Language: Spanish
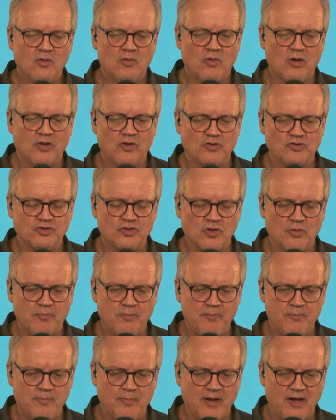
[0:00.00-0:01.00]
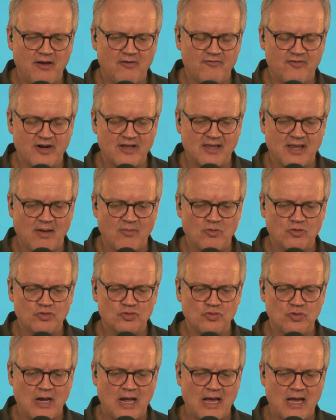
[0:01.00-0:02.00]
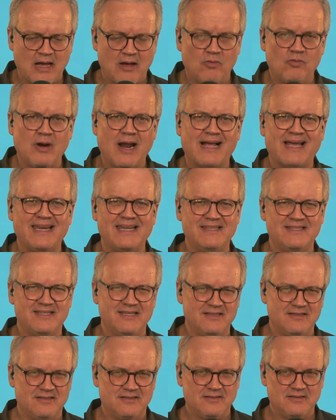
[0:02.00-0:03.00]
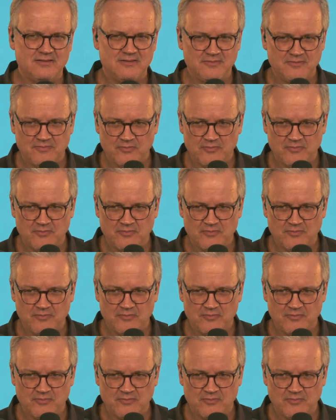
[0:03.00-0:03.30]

Cuando nosotros enfrentamos una, crisis,